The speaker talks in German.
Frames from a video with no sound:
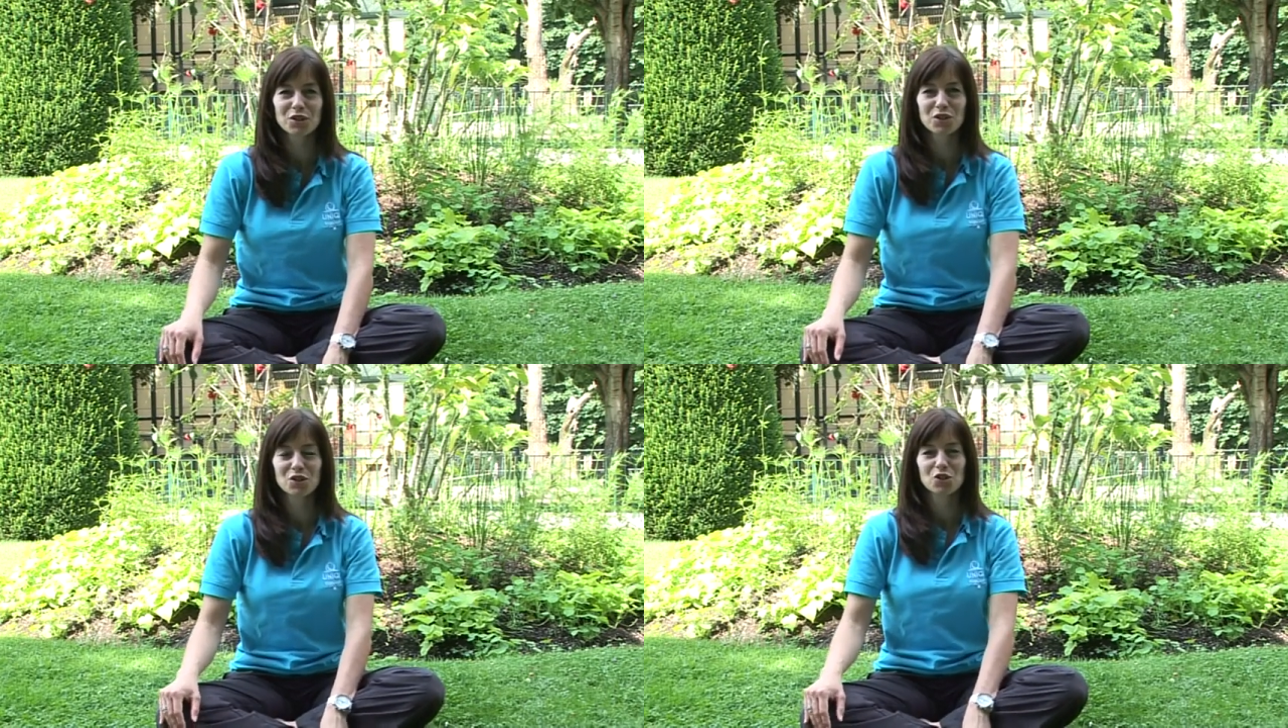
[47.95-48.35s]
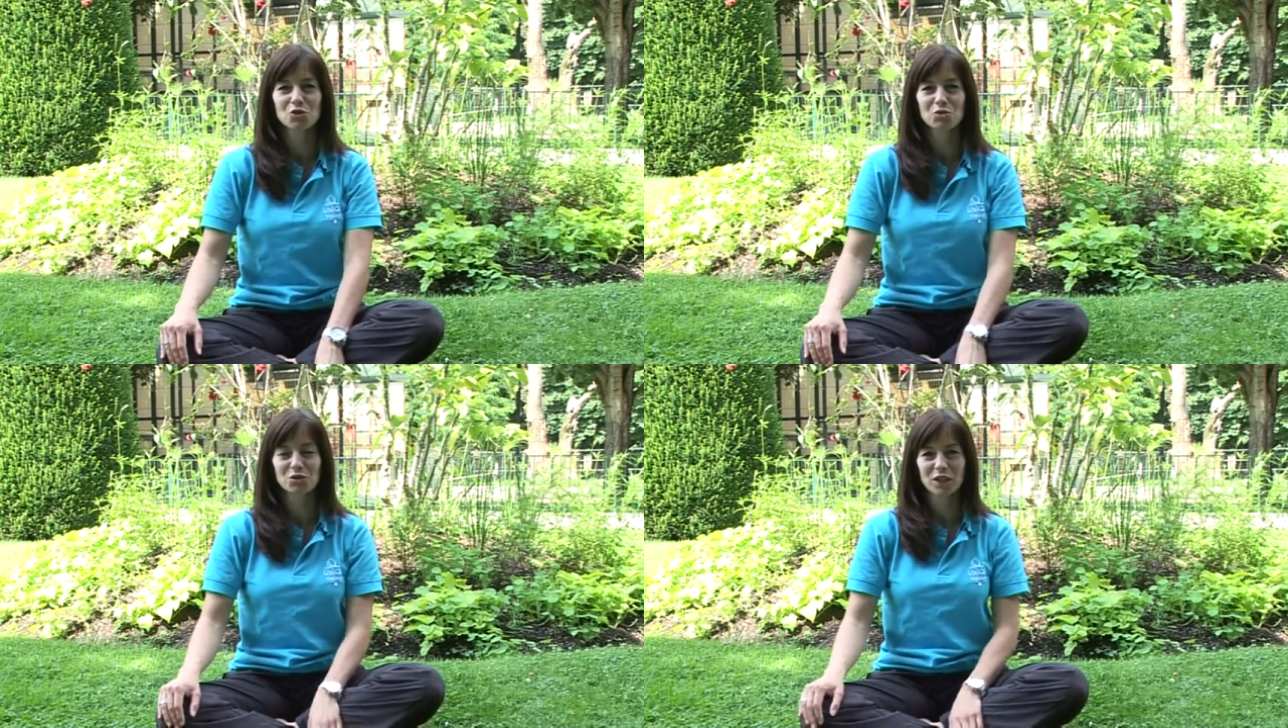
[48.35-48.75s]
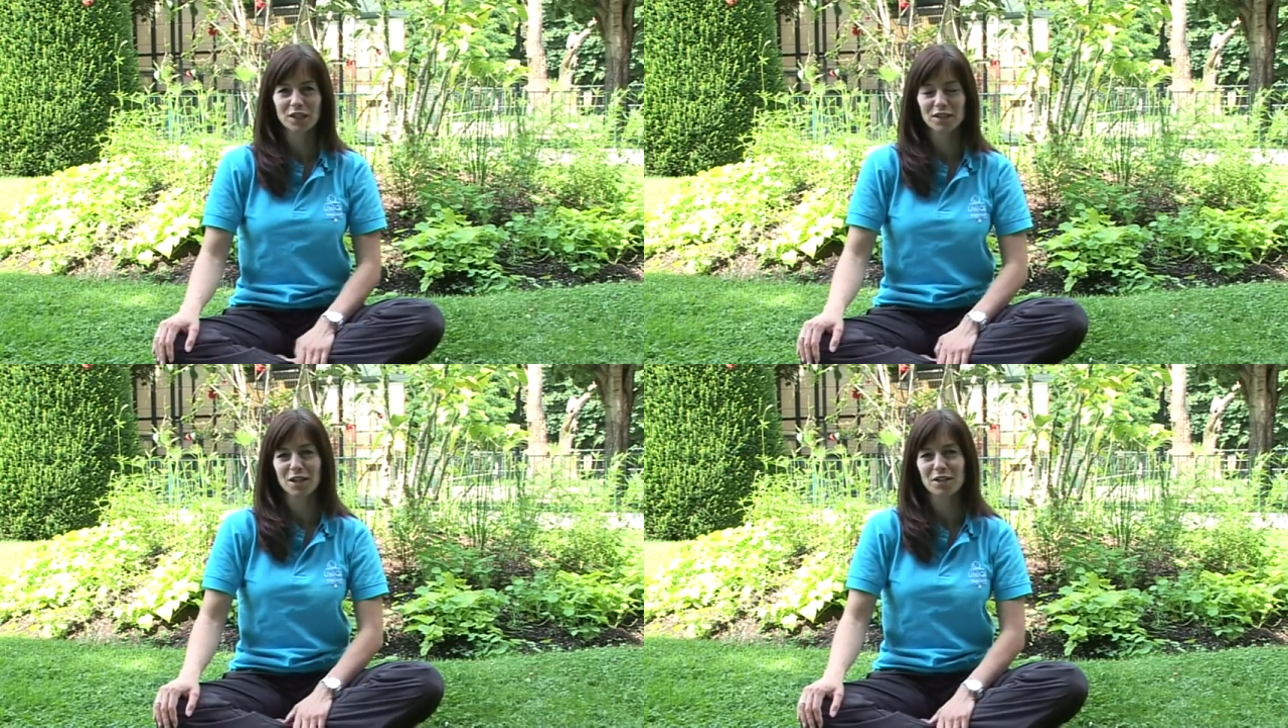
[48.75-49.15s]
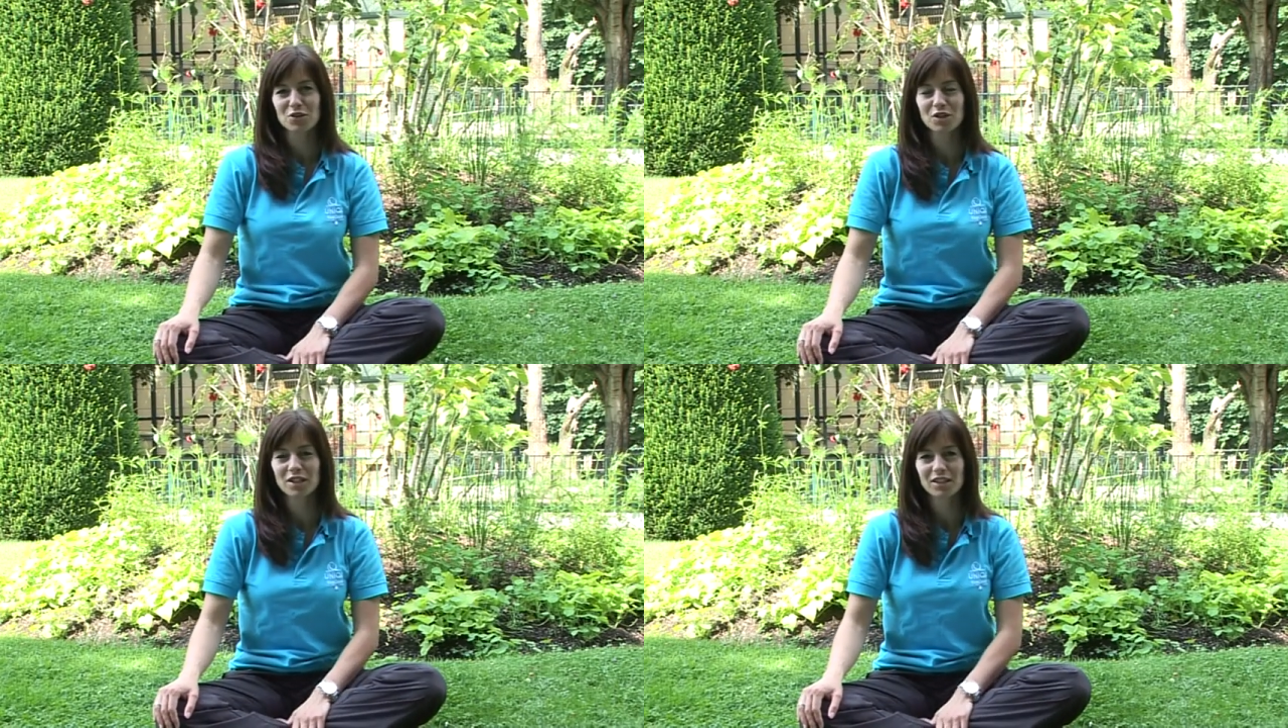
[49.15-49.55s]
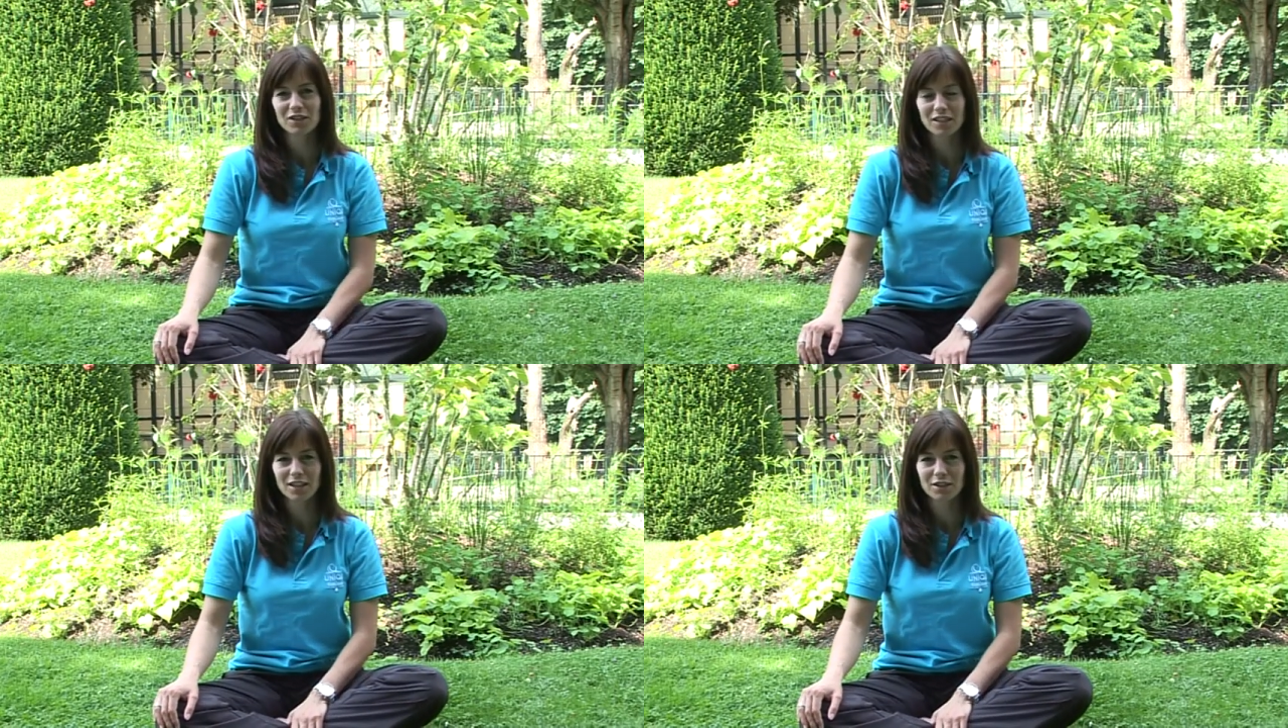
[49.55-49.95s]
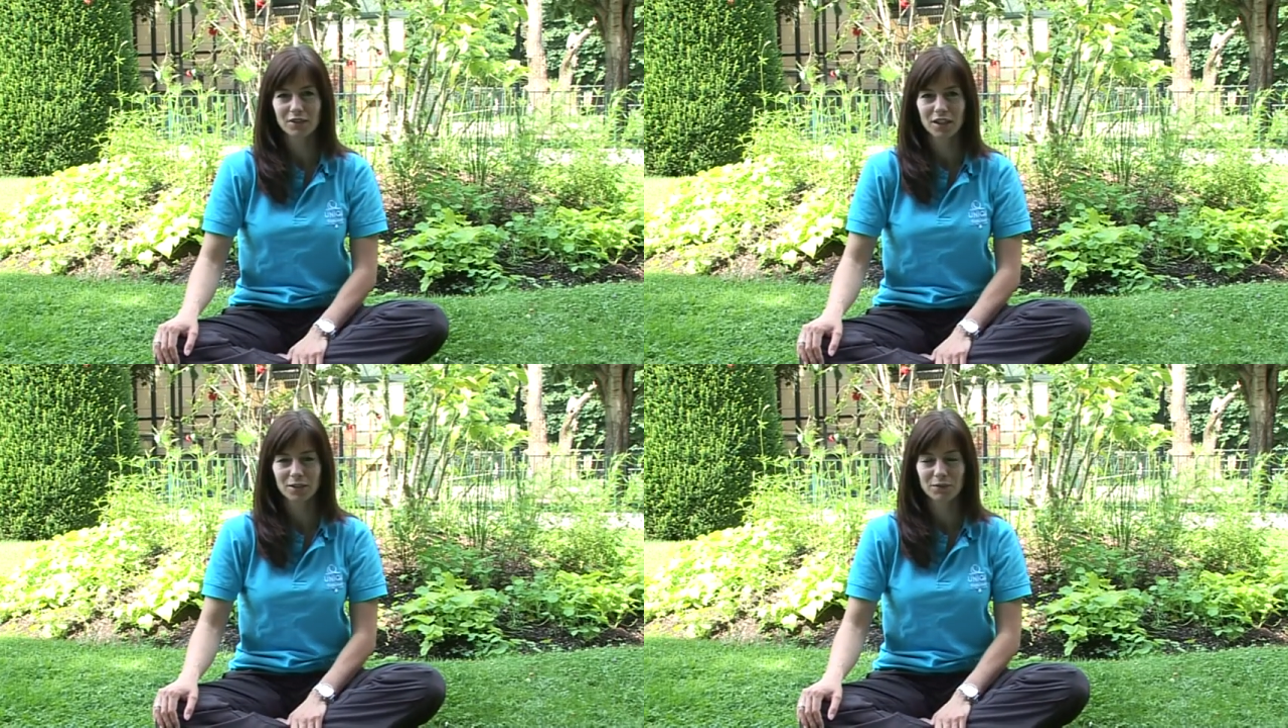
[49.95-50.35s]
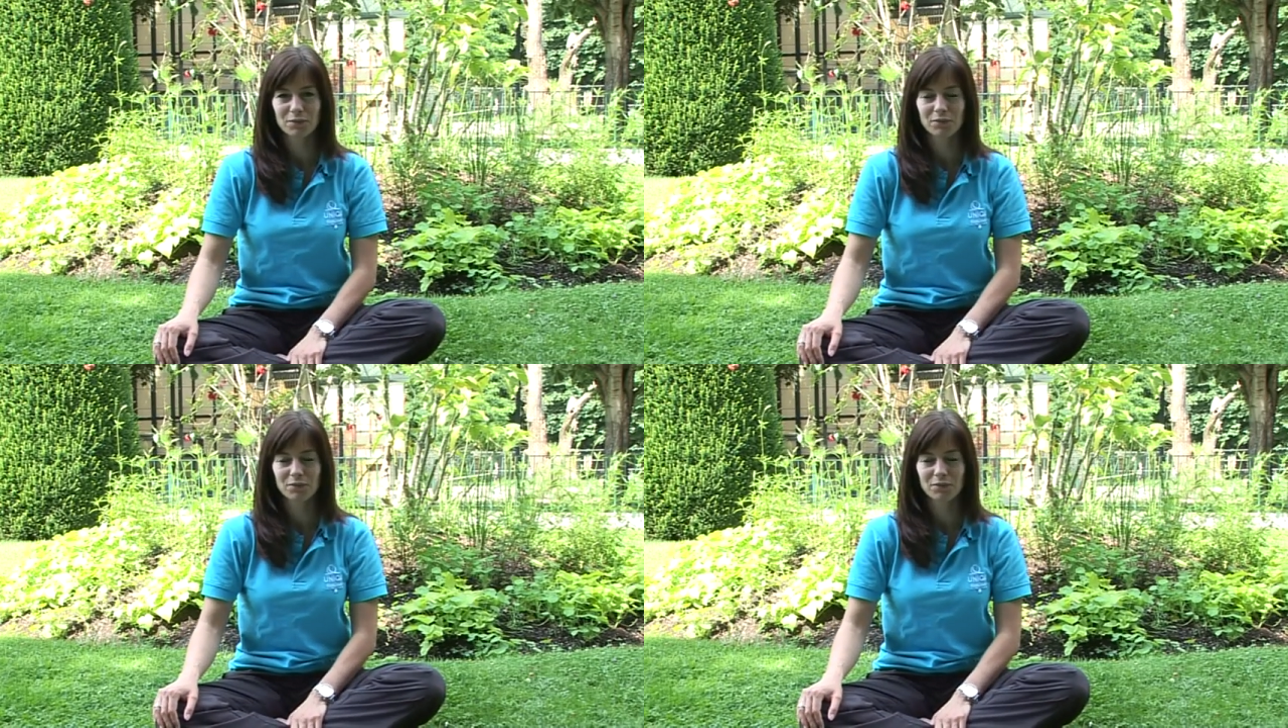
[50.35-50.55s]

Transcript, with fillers: Diese Stunde kann zu einer Ewigkeit werden.